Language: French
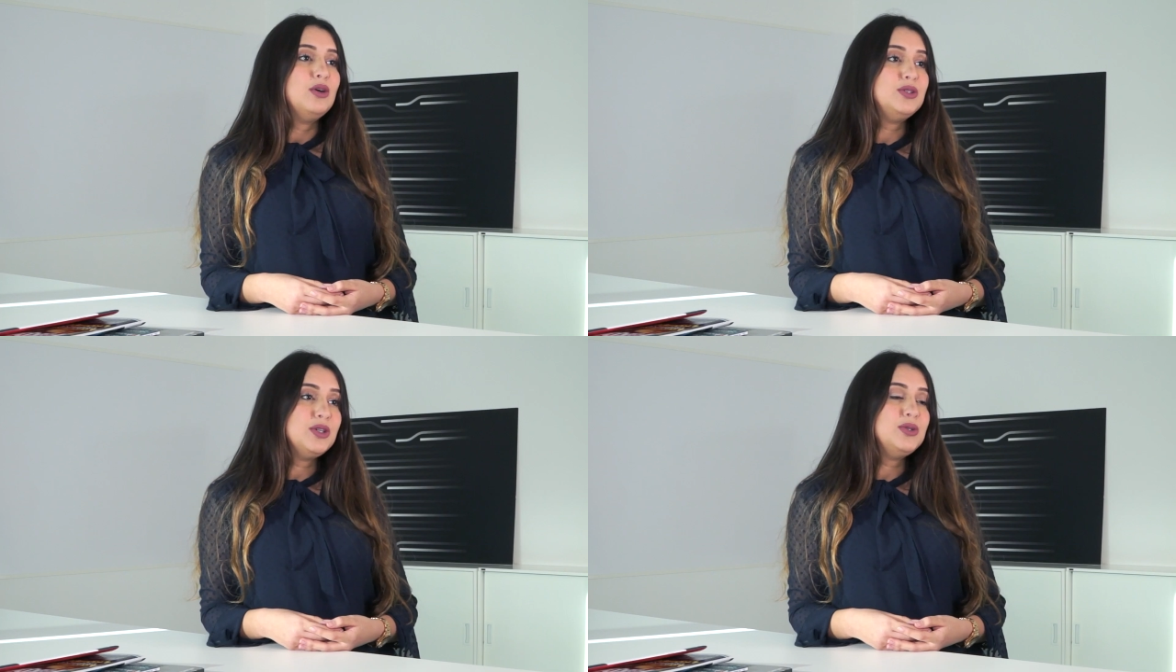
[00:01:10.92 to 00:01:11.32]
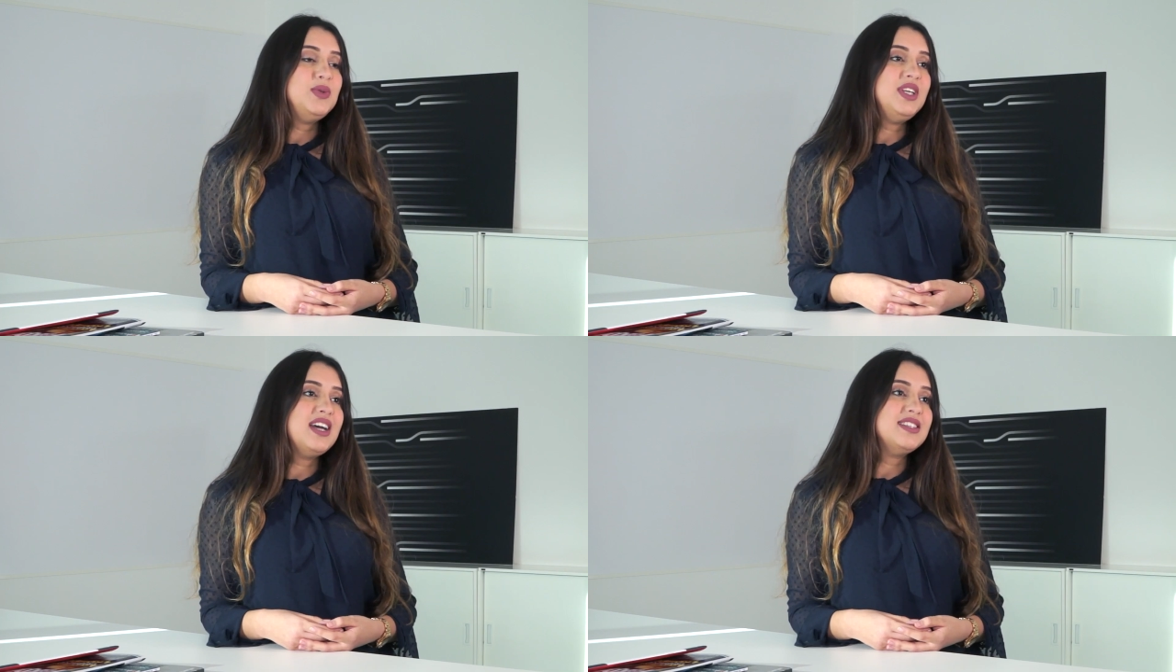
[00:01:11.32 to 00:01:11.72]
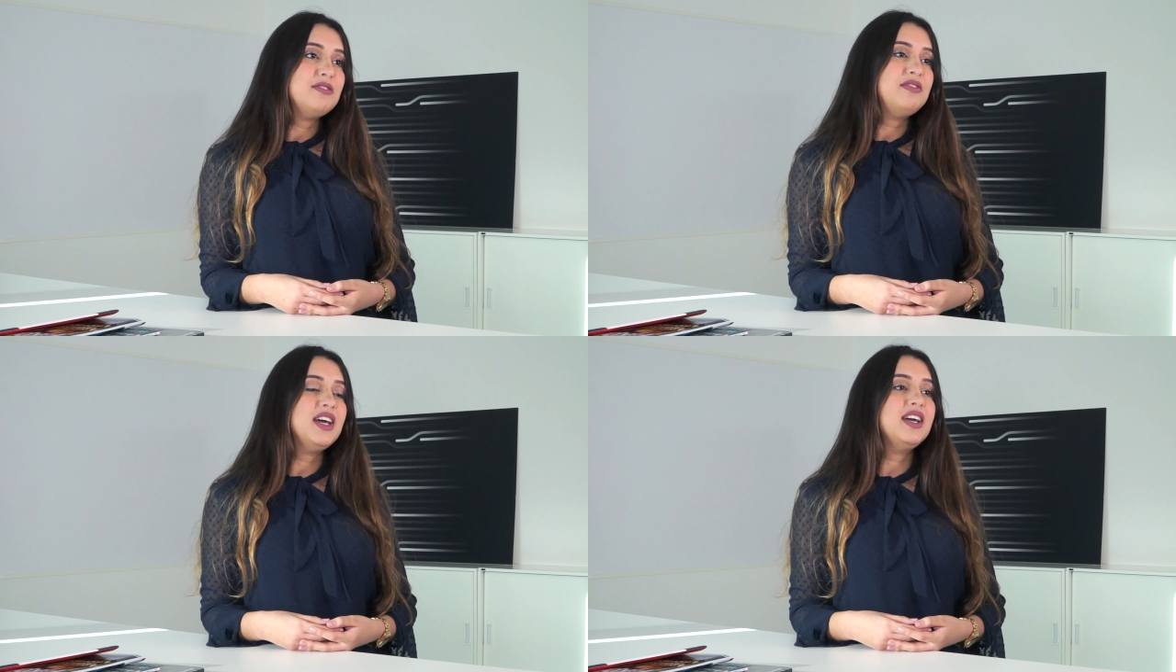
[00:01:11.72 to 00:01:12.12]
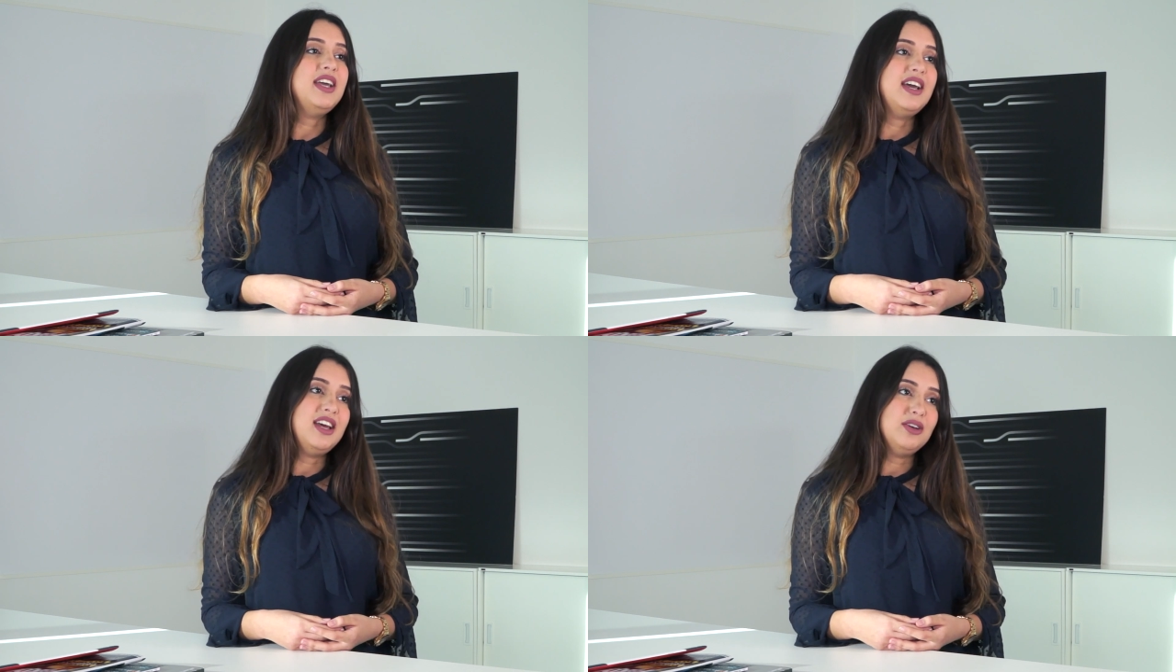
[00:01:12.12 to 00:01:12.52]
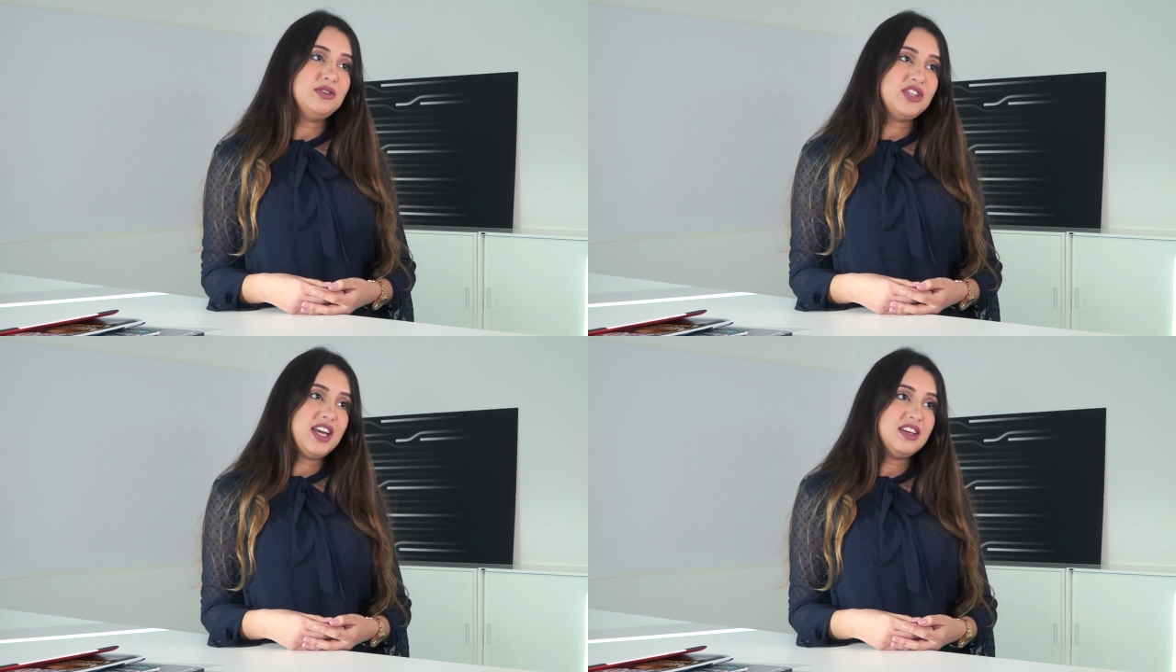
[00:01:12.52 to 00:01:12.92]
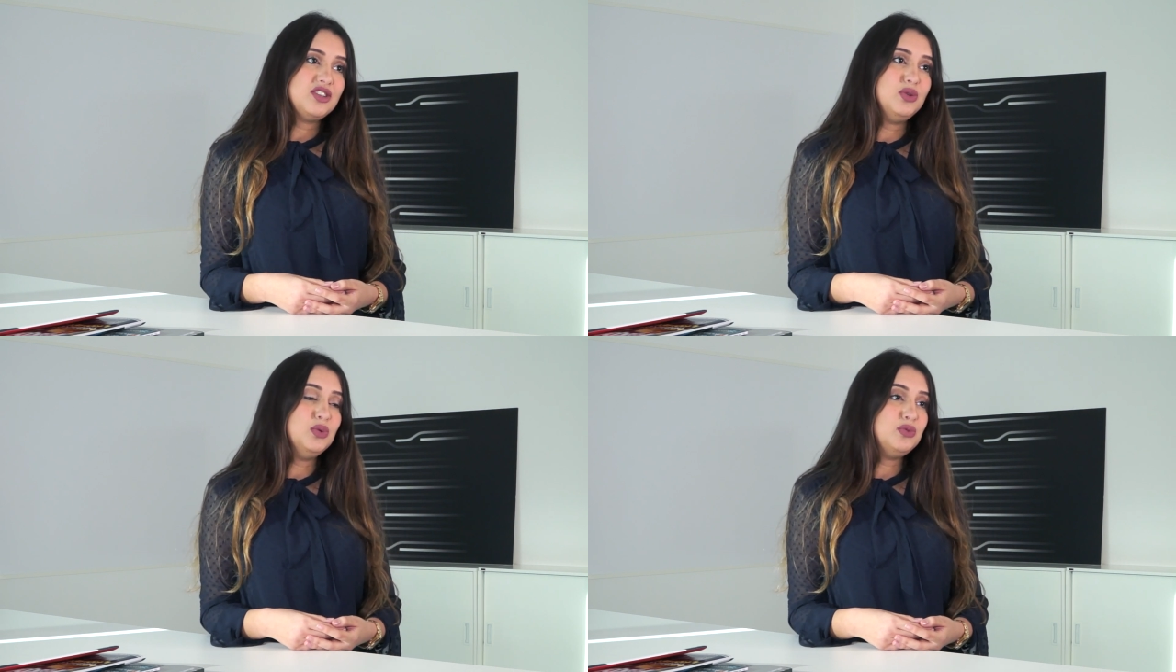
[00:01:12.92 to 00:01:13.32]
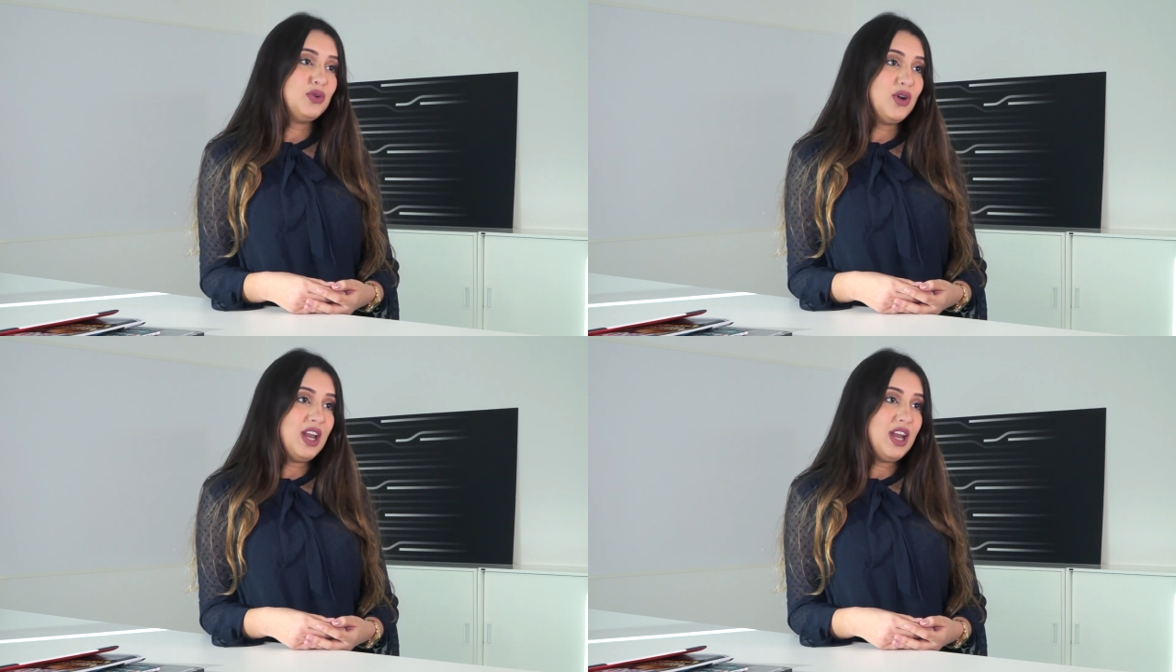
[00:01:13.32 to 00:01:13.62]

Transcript: Aujourd'hui, SFR est à la recherche de nouveaux